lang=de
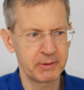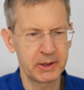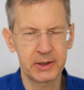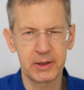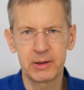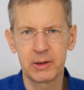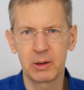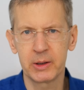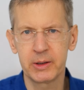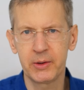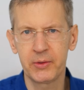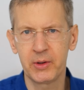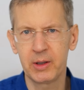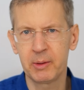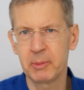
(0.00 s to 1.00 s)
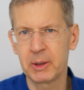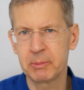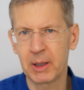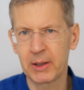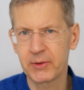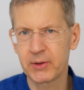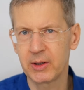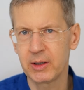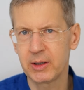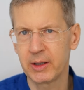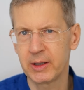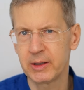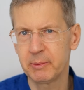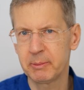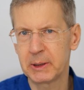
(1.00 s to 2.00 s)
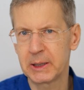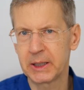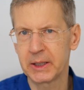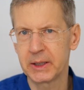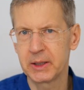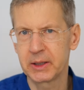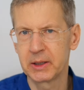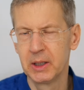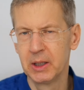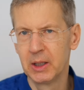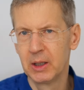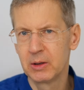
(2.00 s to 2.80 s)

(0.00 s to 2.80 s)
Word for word: wenn ich dann die Leute sehe mit Maske, ja, bei,